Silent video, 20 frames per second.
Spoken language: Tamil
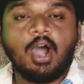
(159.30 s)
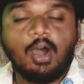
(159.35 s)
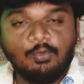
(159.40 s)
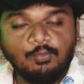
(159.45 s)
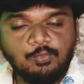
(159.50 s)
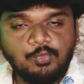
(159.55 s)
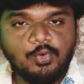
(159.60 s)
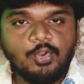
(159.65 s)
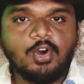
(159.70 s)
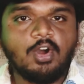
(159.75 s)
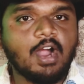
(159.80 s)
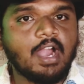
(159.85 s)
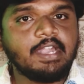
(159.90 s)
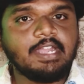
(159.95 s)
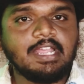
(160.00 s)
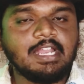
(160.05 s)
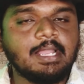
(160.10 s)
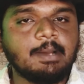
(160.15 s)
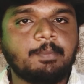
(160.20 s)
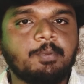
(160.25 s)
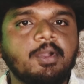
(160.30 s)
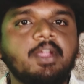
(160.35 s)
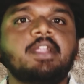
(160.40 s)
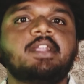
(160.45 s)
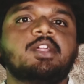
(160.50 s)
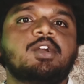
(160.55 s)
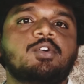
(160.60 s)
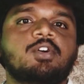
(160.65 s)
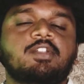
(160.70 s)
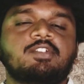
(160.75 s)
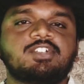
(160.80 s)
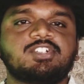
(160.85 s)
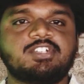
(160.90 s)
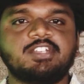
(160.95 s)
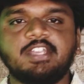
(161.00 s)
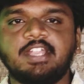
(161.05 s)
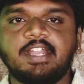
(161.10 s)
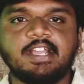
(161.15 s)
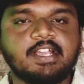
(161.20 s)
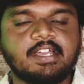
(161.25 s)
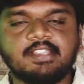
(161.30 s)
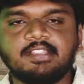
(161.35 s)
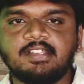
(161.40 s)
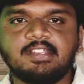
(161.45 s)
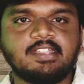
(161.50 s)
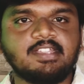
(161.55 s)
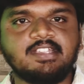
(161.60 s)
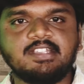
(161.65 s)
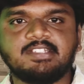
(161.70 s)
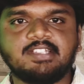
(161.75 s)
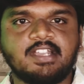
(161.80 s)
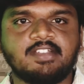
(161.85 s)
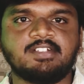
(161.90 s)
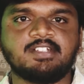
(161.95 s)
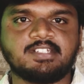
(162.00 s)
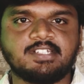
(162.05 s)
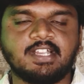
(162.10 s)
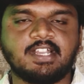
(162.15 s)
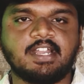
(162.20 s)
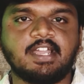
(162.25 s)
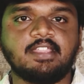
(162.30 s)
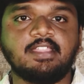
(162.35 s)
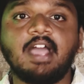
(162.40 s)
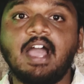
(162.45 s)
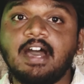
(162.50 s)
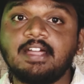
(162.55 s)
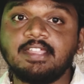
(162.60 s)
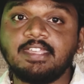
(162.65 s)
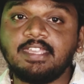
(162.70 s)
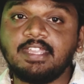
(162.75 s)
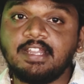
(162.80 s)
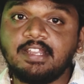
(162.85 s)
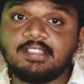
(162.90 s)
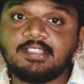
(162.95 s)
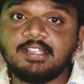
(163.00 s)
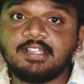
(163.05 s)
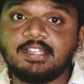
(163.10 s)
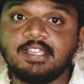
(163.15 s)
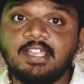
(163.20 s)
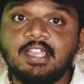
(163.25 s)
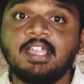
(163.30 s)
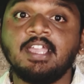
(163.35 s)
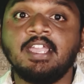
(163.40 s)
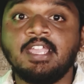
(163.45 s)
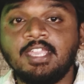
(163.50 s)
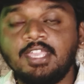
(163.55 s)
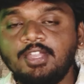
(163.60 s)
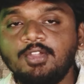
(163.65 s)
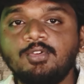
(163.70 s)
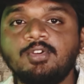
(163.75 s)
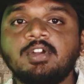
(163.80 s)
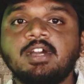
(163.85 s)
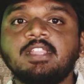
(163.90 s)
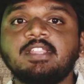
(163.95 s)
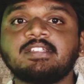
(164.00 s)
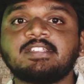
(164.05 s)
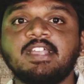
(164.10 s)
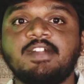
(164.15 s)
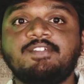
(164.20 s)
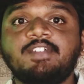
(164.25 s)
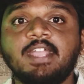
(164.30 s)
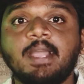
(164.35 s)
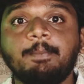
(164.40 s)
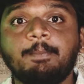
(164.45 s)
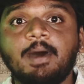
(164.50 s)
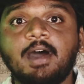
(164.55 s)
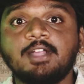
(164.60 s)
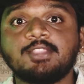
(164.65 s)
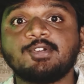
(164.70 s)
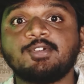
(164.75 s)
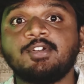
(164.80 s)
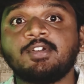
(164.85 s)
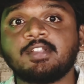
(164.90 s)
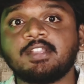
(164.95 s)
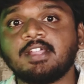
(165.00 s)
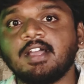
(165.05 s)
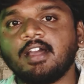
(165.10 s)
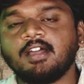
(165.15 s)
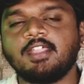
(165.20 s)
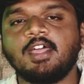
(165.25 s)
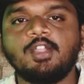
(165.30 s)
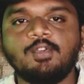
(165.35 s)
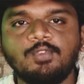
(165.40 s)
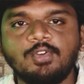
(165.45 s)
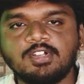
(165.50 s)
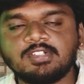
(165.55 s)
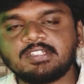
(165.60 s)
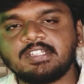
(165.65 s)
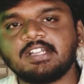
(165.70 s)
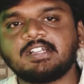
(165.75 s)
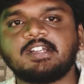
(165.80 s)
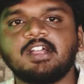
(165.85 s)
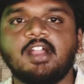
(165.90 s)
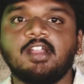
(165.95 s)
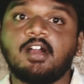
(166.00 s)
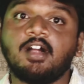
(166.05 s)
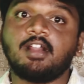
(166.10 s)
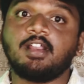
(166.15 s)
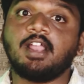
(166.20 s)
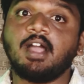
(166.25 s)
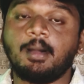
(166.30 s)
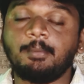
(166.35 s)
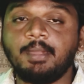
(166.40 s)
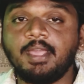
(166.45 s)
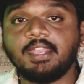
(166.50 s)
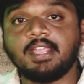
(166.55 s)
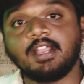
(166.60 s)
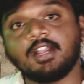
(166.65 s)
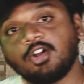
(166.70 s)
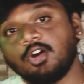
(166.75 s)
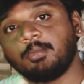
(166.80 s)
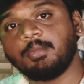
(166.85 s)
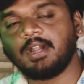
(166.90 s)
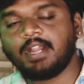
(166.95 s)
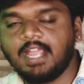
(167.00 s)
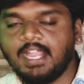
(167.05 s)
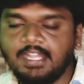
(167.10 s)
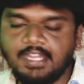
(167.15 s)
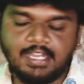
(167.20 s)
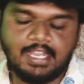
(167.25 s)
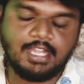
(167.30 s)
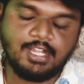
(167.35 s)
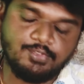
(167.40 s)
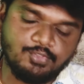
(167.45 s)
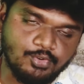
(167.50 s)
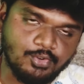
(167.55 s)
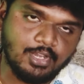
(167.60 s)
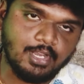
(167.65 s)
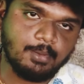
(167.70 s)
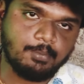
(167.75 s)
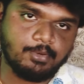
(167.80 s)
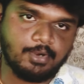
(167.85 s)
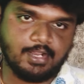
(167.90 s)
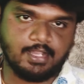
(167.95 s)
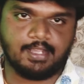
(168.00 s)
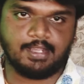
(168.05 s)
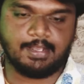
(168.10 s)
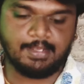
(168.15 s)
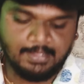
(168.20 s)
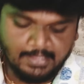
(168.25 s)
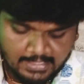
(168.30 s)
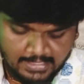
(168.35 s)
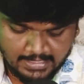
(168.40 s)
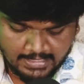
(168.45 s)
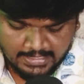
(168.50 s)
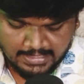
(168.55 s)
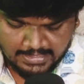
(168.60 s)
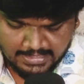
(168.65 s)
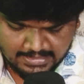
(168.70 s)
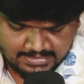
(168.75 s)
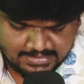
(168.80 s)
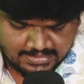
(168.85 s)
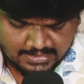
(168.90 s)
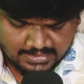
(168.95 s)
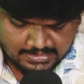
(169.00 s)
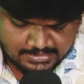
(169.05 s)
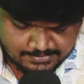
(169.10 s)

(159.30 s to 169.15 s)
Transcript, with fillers: அவ்வளோ அடியில போயிட்டு ஒரு விஷயம் எடுக்கிறதுன்றது ஈஸியான விஷயம் கிடையாது அதை எடுத்துட்டு இவங்க அதை சேஃப்டியா பாத்துக்கணுன்றதுக்காக தான் இவ்வளவு ஸ்ட்ரிக்டான ஆர்டர் அமெரிக்கன் கவர்மெண்ட் நைன்டீன் நைன்டி ஃபோர்லயே போட்டாங்க எஸ்